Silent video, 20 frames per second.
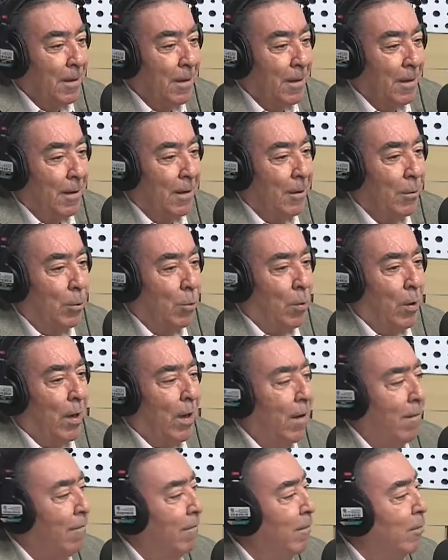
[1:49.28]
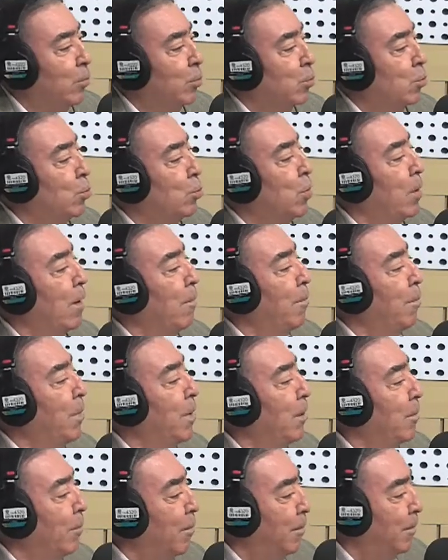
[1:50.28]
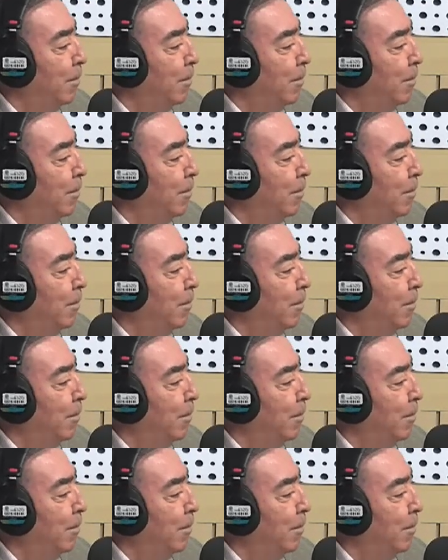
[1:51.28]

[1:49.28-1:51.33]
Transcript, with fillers: Ele adorava o Zucapião.